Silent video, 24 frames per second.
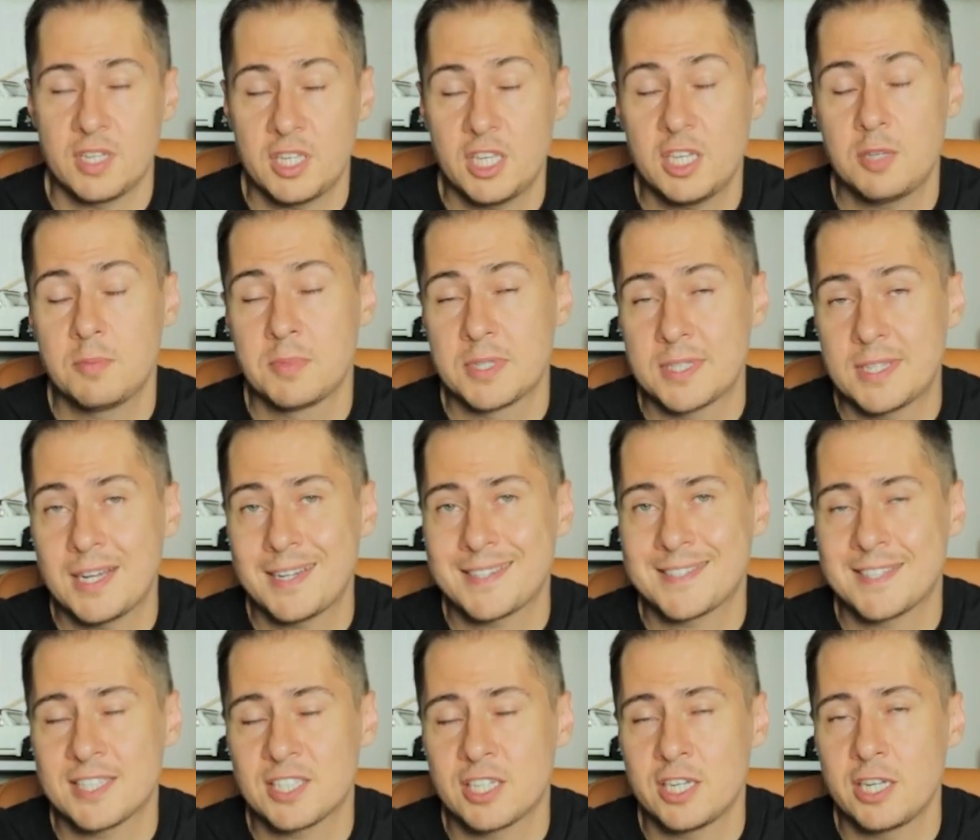таких
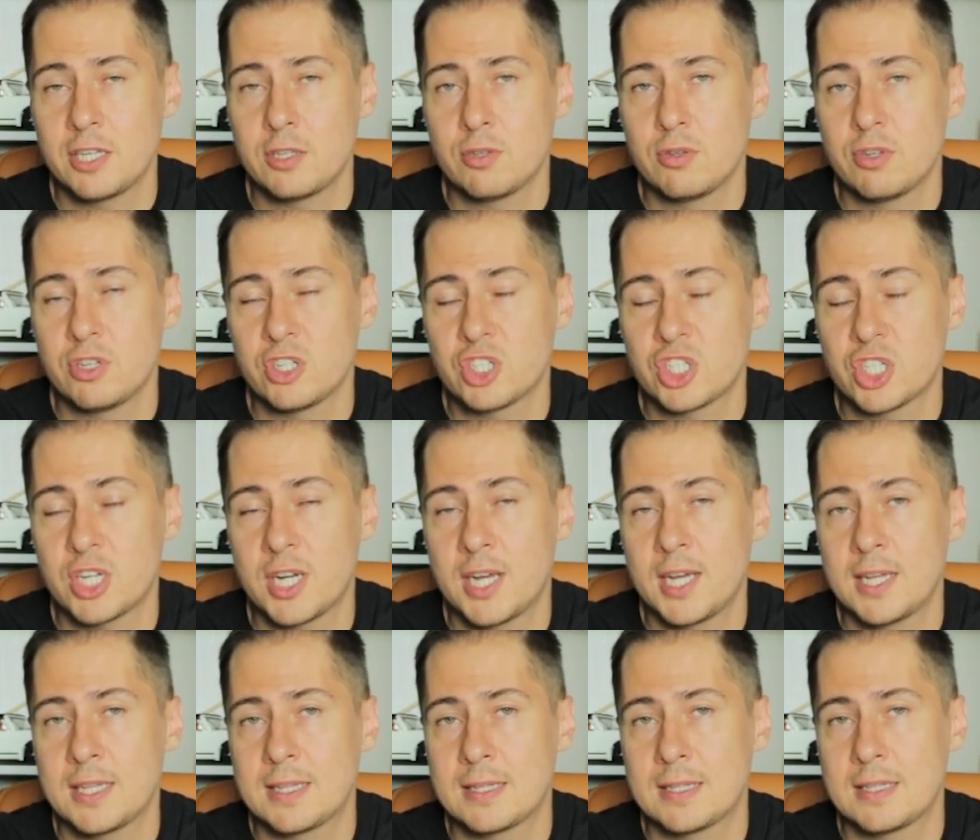местах, к сожалению,
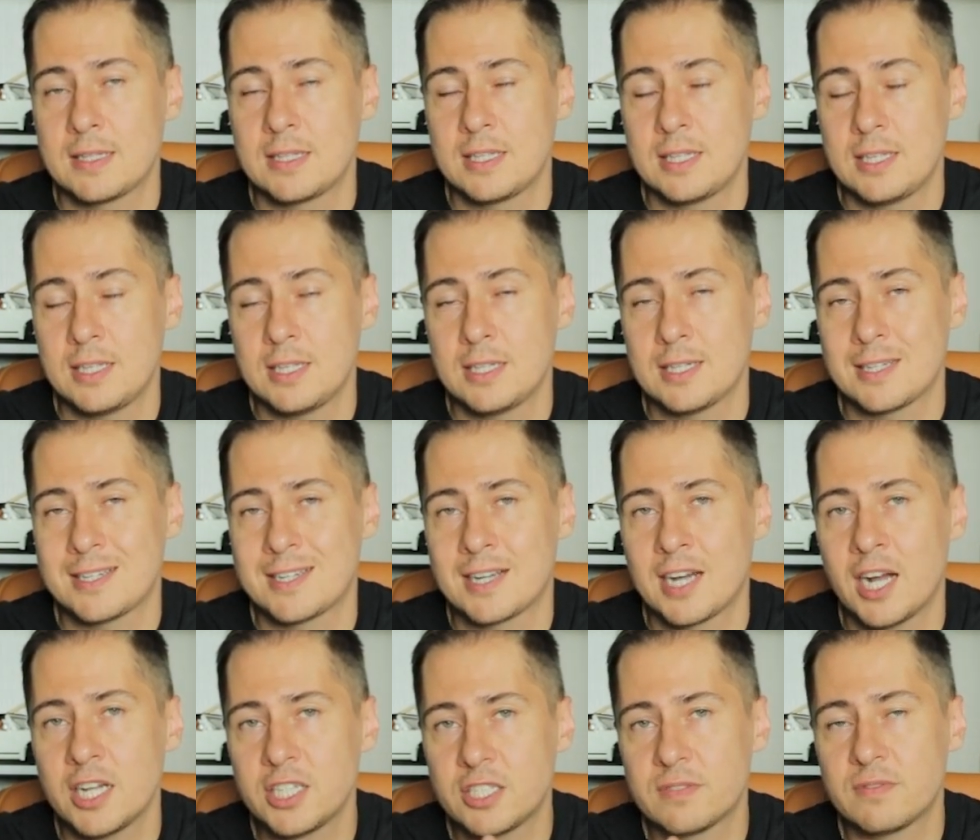решает не
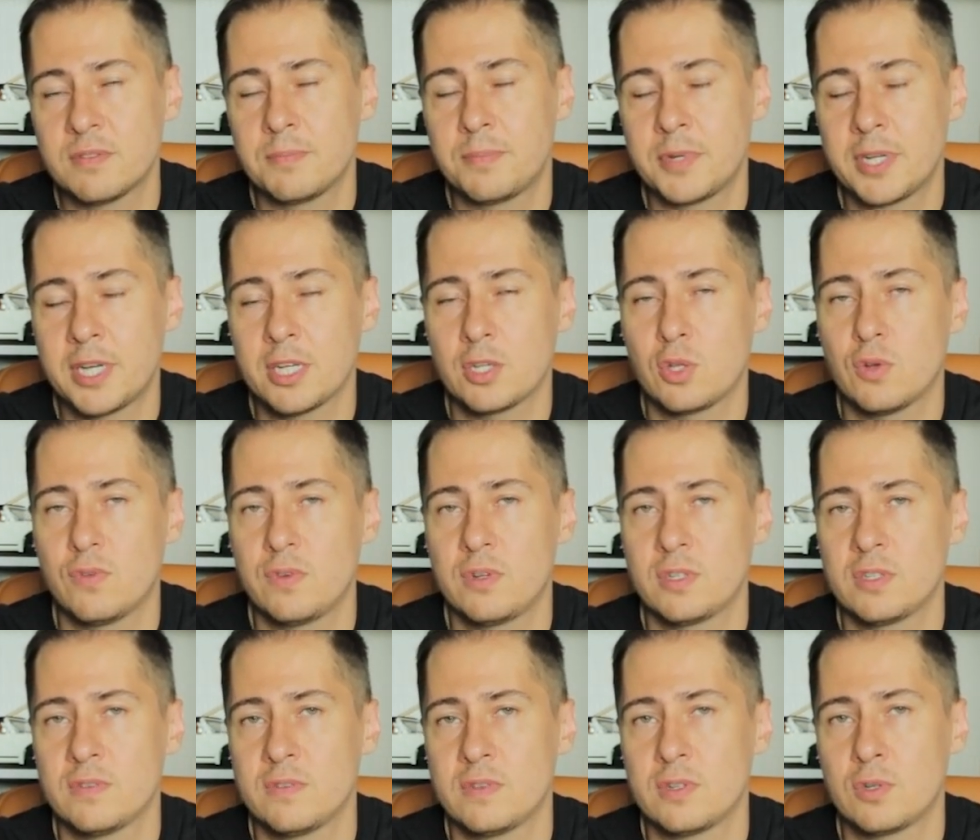качество
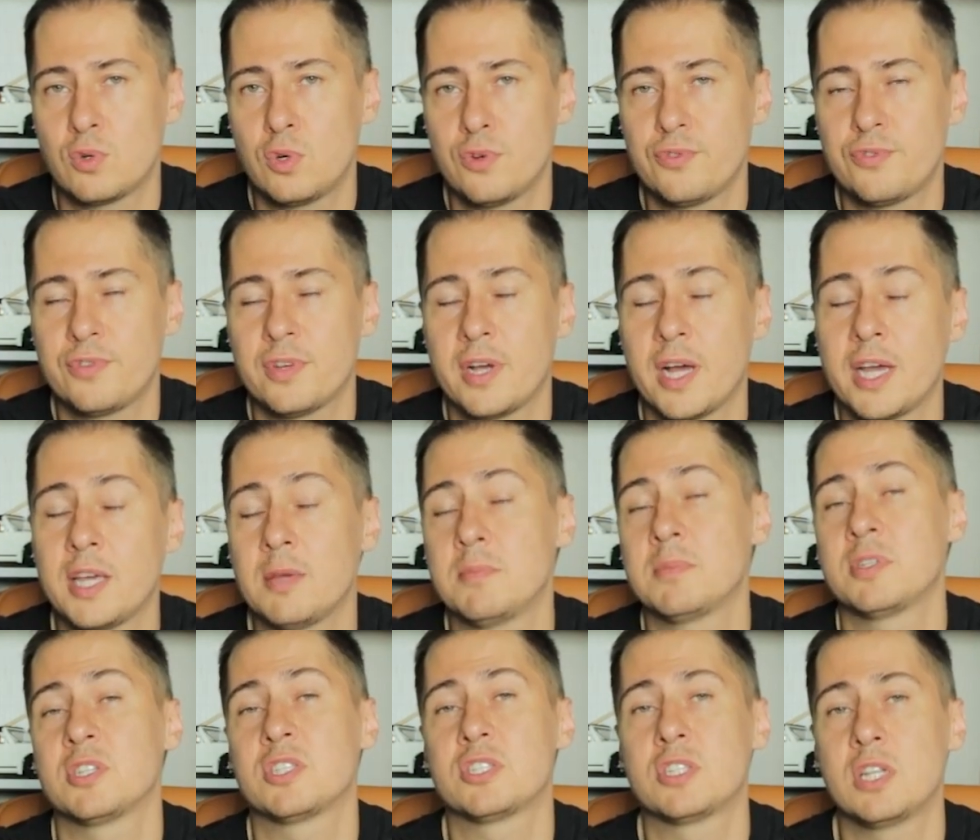приготовленного кофе, а
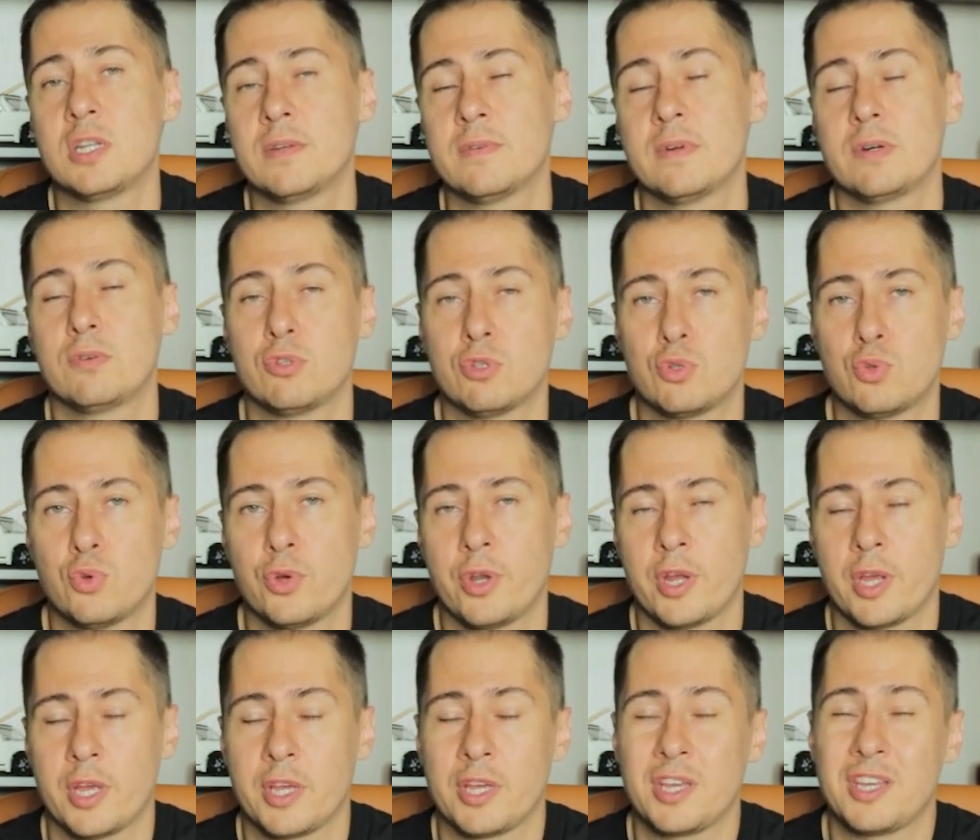именно целевая
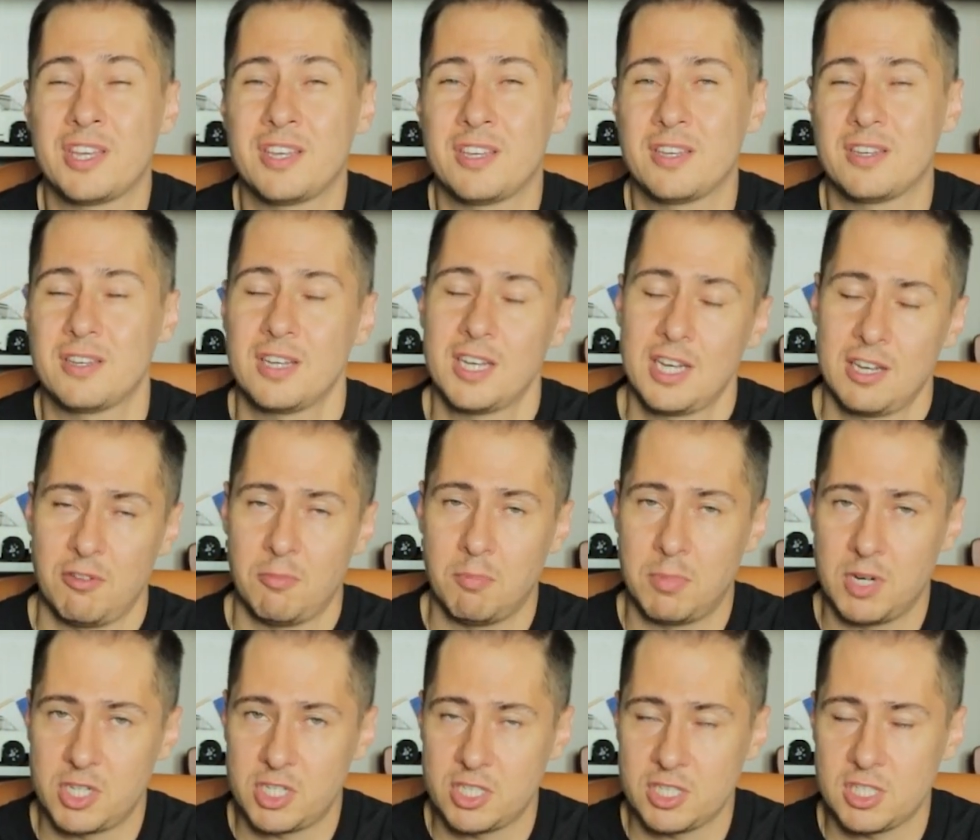аудитория, и
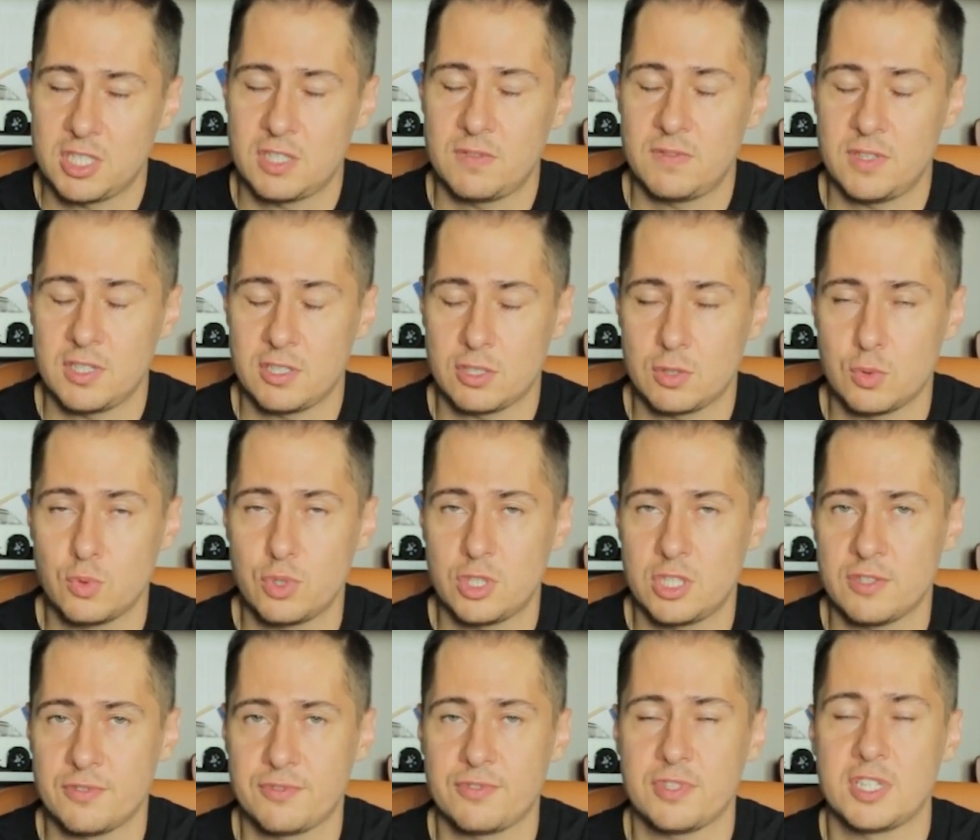в большинстве
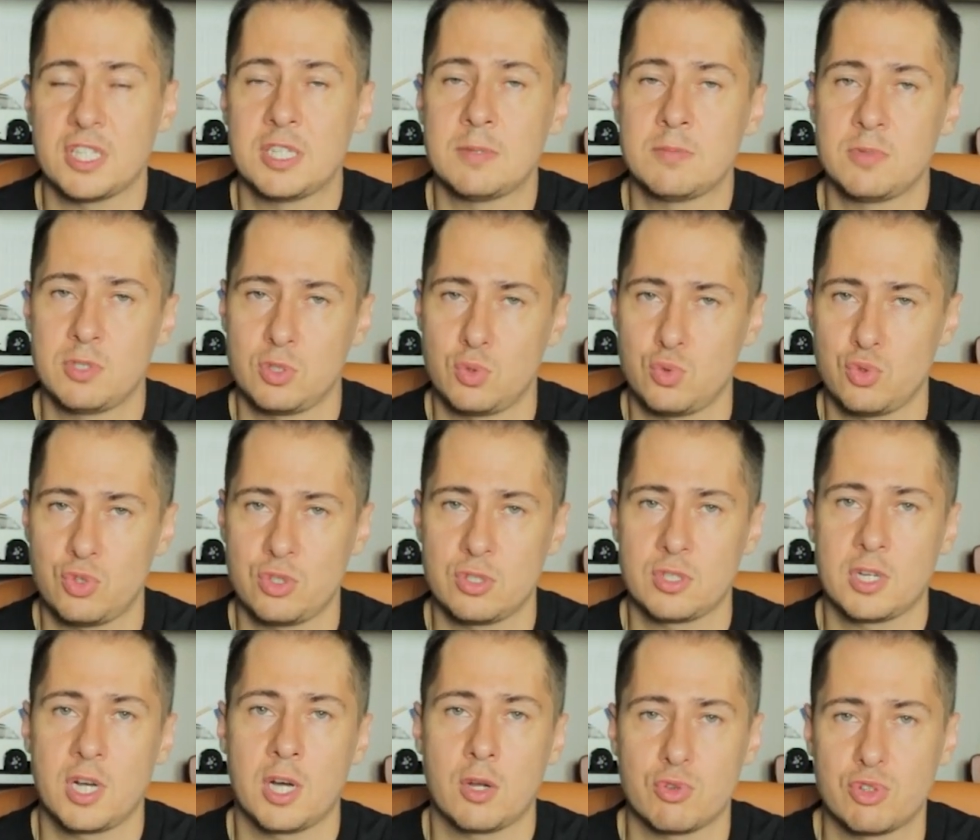случаев им не
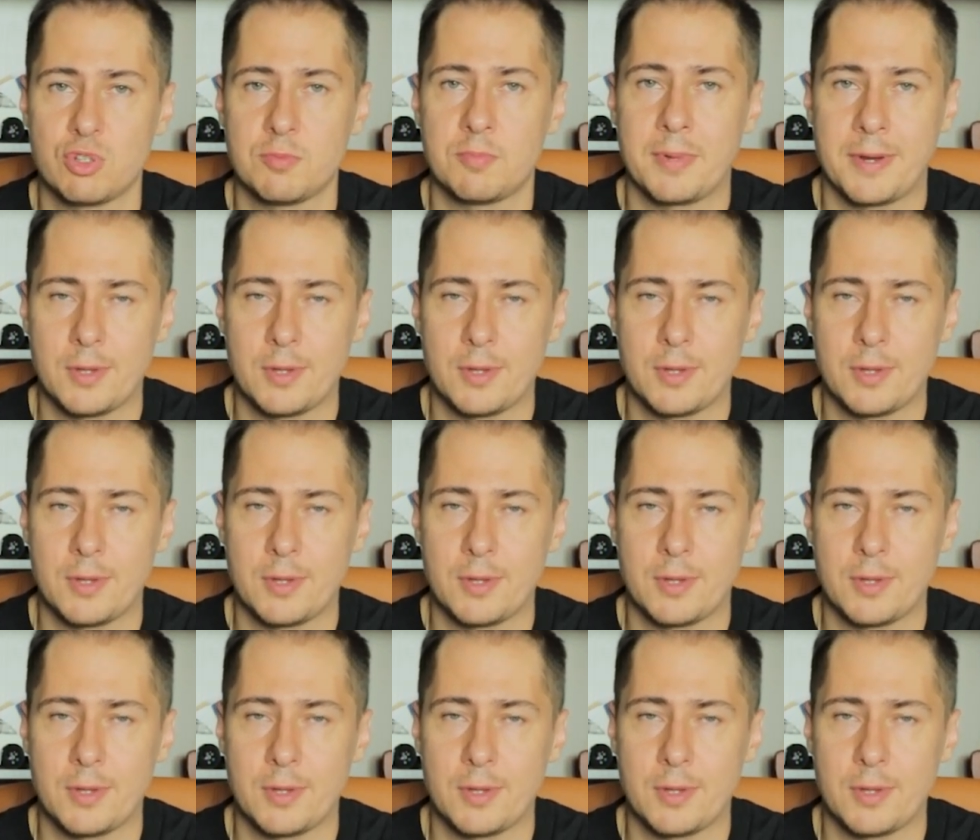нужен хороший